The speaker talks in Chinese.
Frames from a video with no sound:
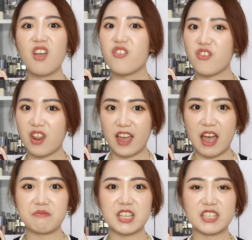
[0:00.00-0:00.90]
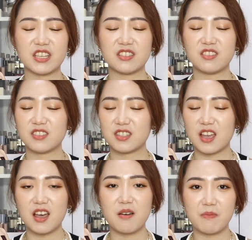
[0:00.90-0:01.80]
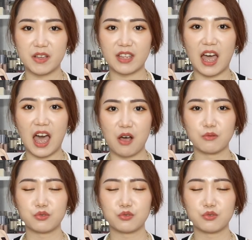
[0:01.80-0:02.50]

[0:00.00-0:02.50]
原来他们家鞋这么的好